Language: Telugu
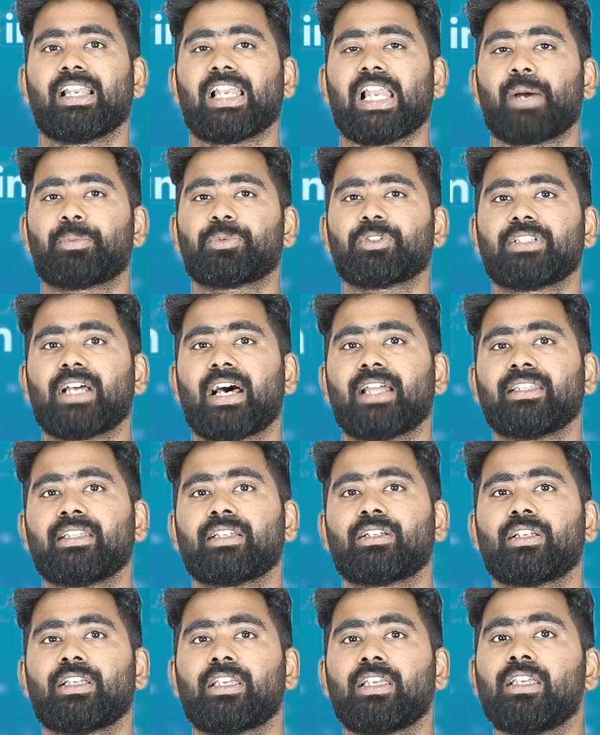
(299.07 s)
లేకపోతే
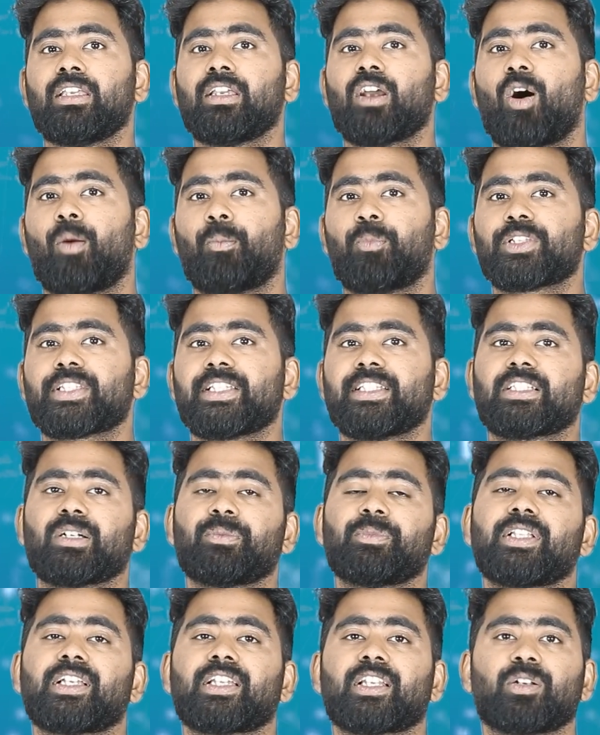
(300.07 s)
దానికి ఆపోజిట్గా
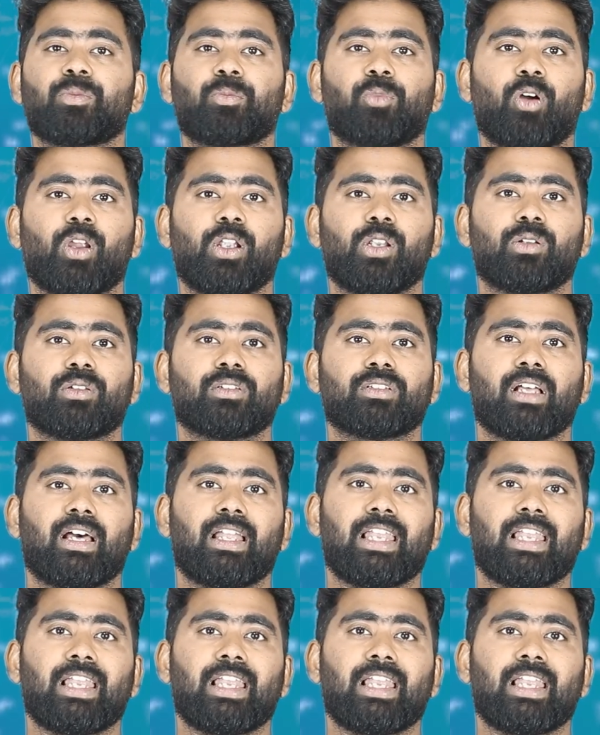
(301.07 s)
మీ దగ్గర పాయింట్ ఉందా